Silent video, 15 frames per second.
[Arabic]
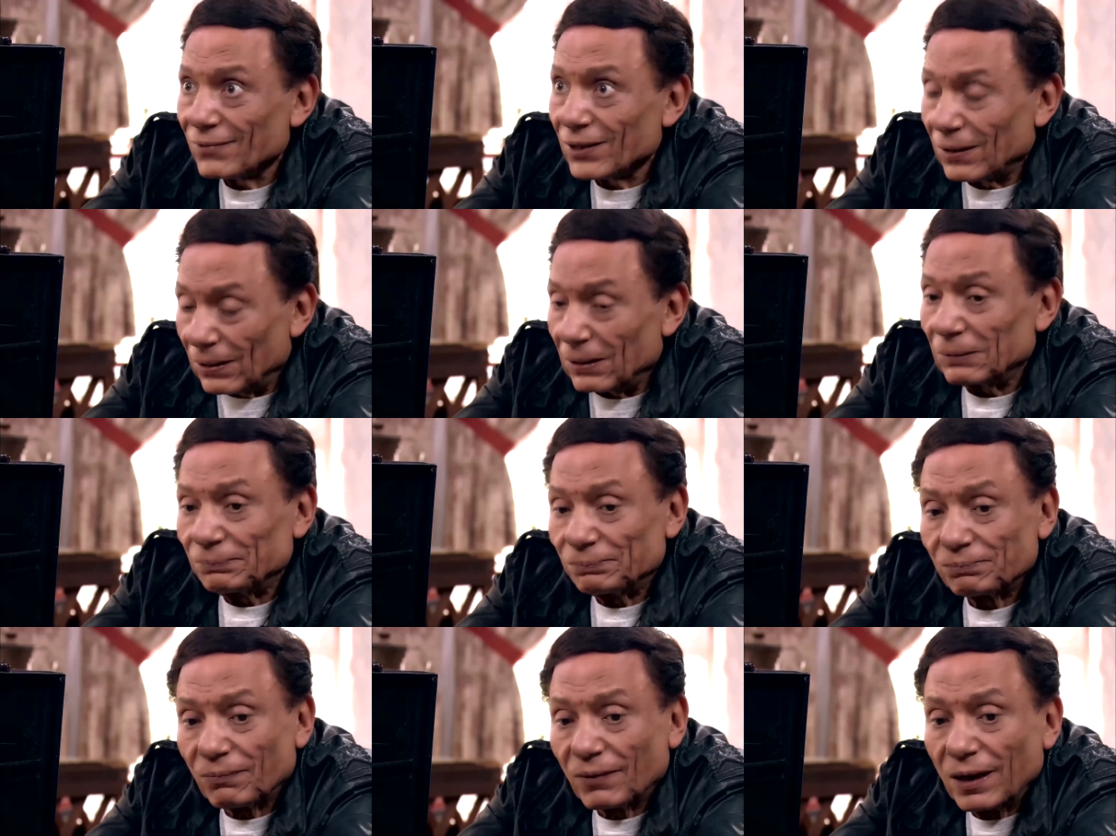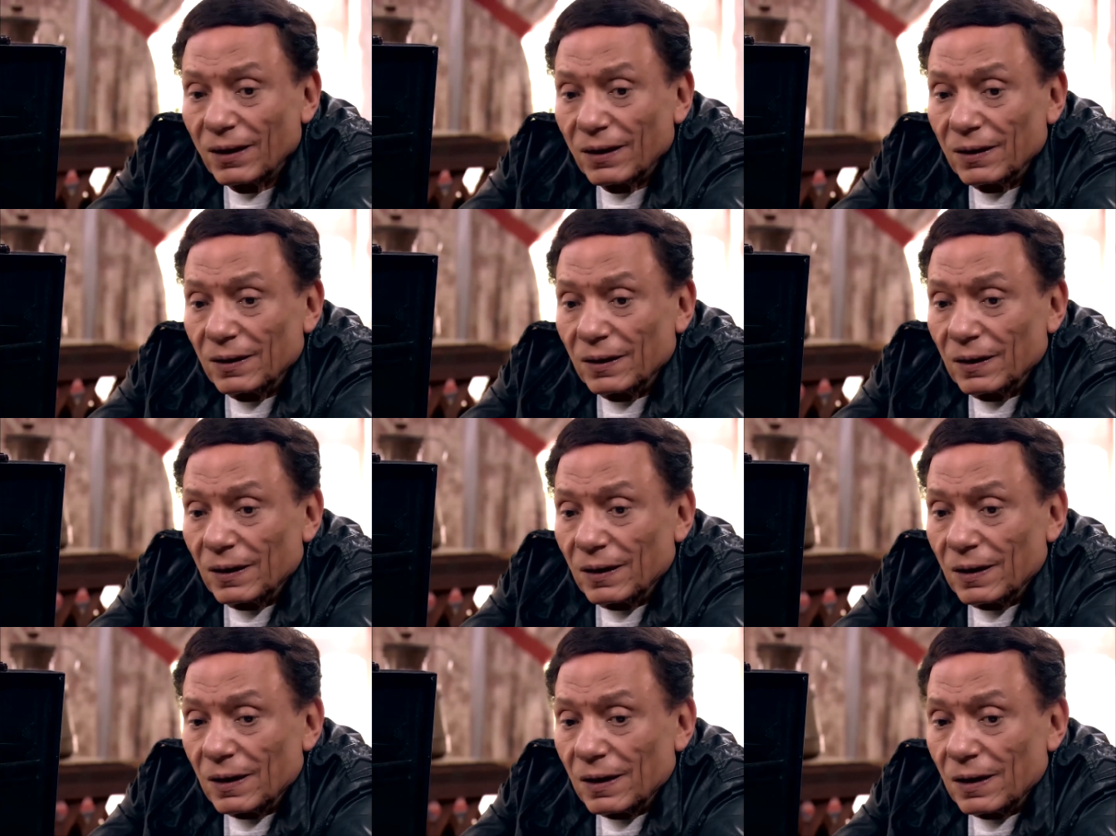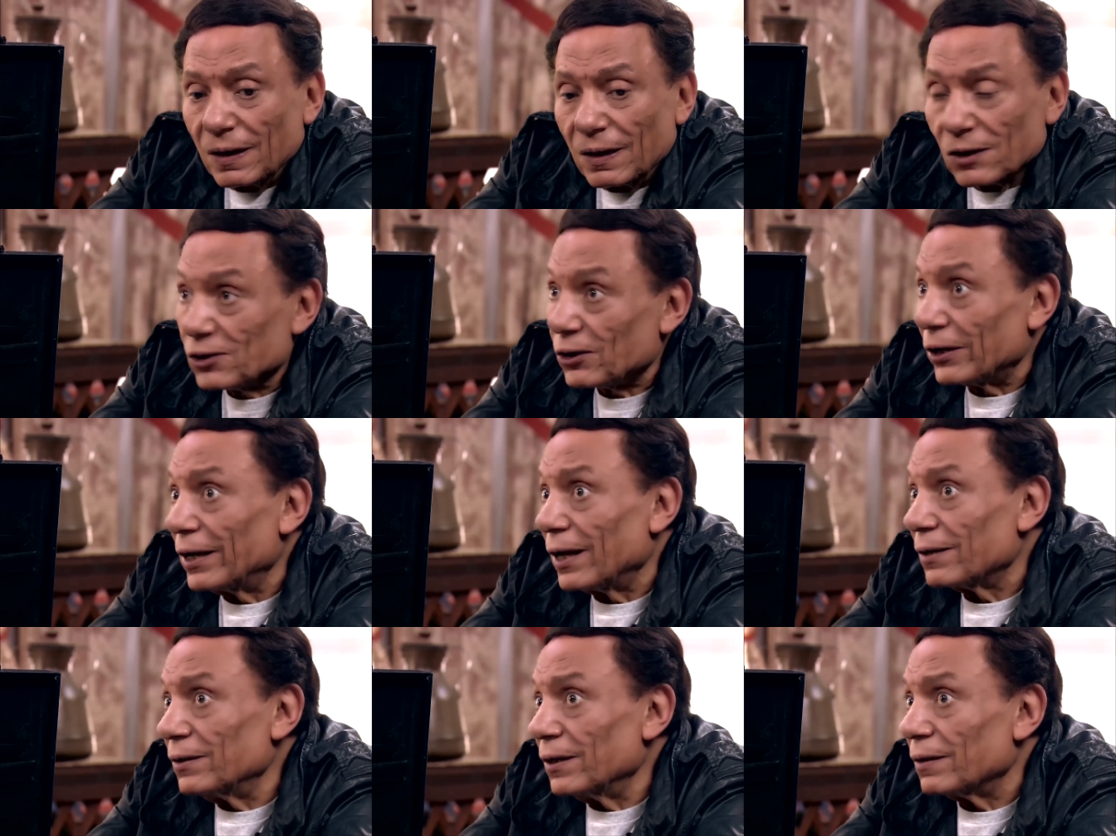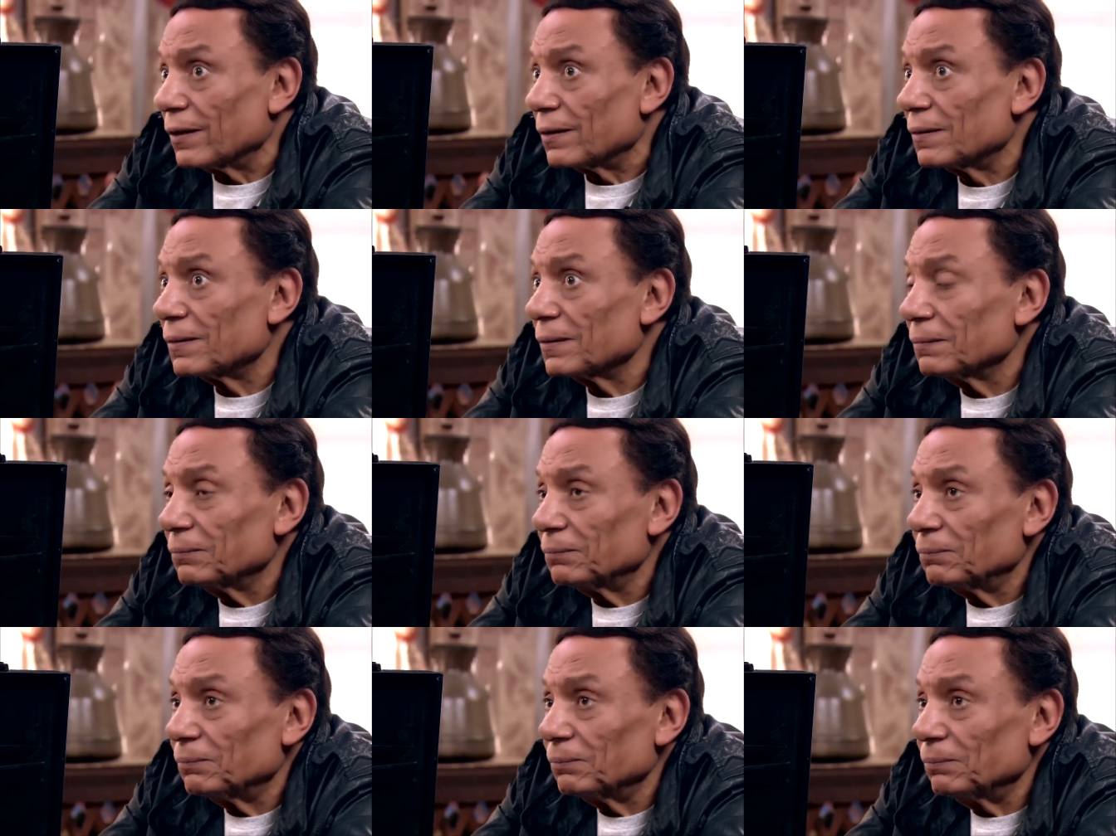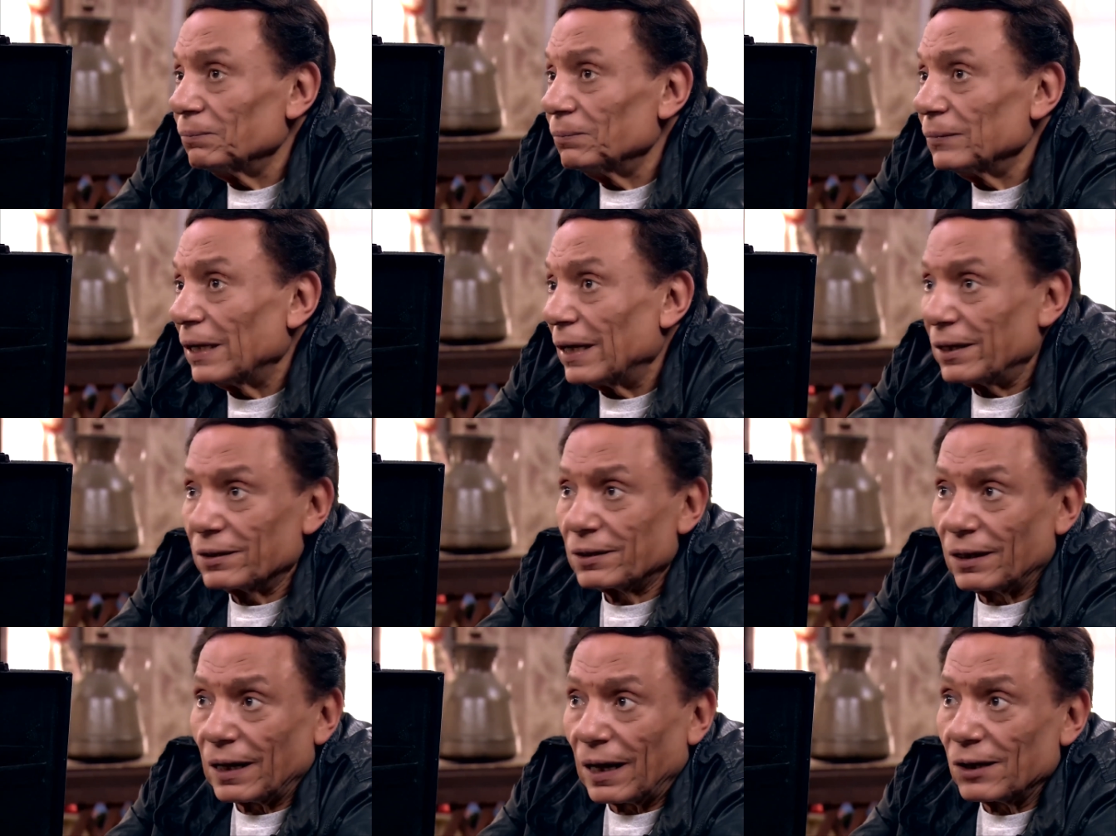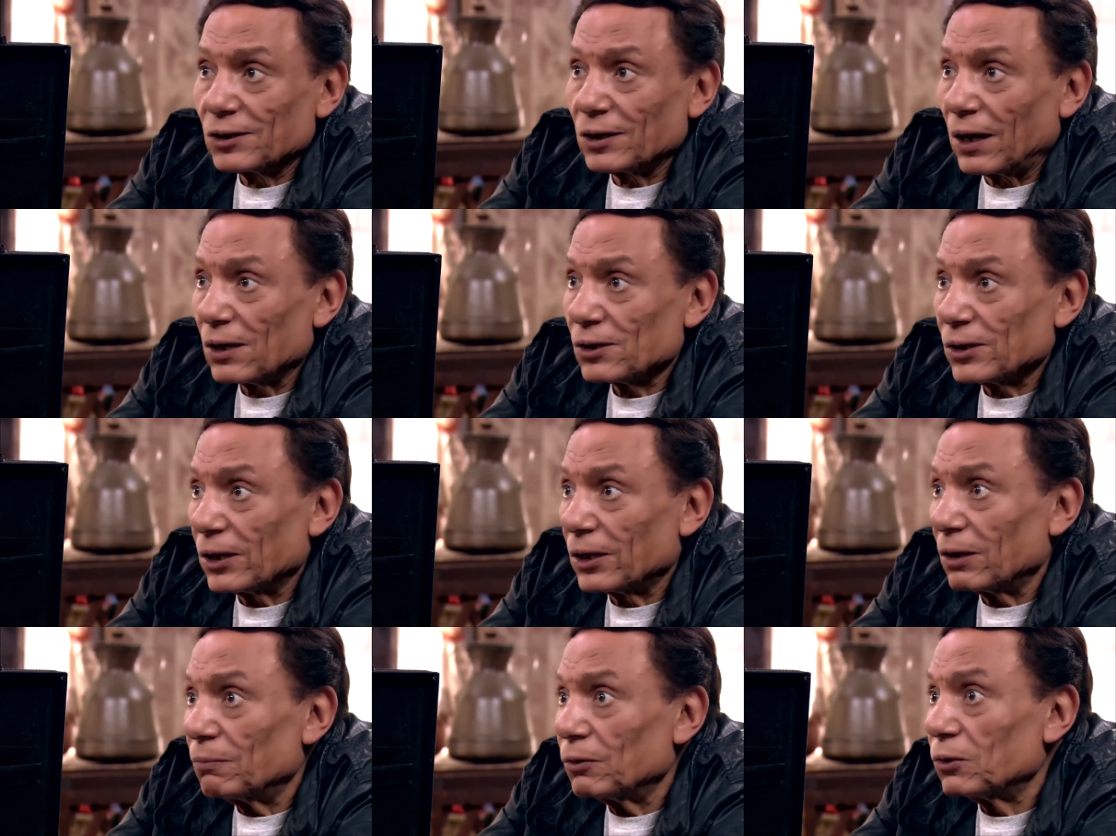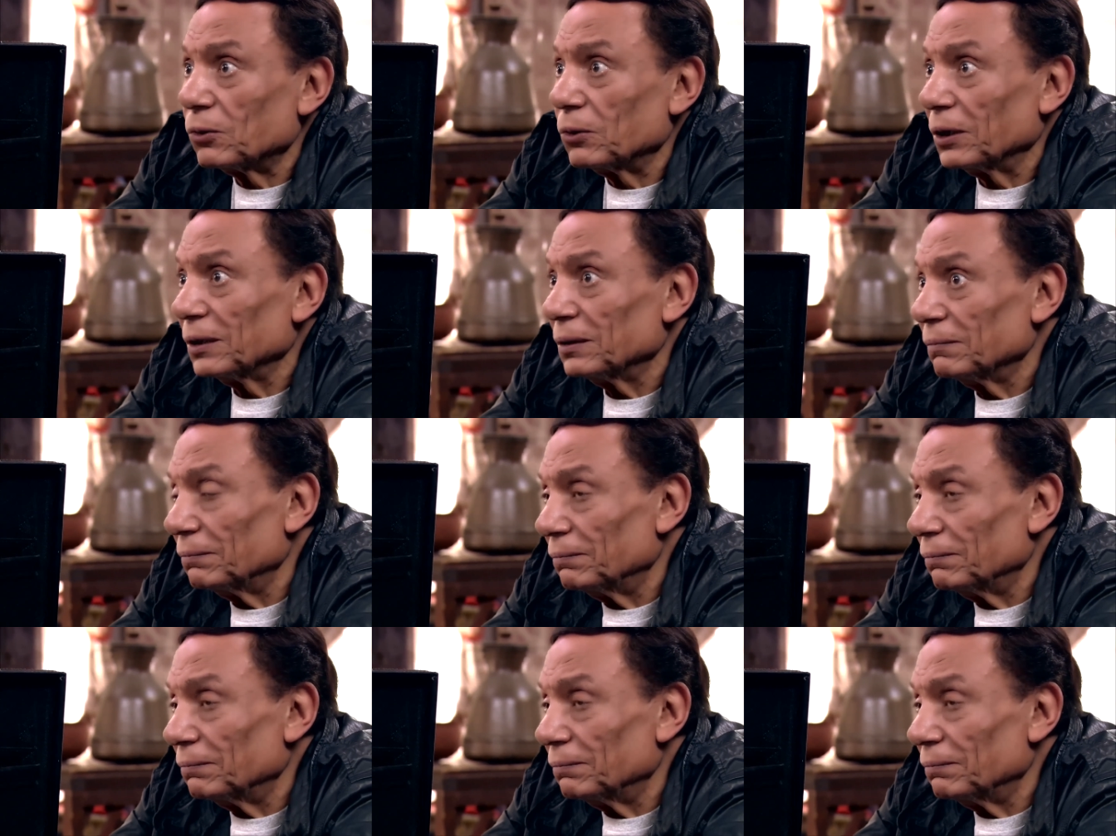آه إسرائيل هددت قالت أنا عايز العساكر بتوعي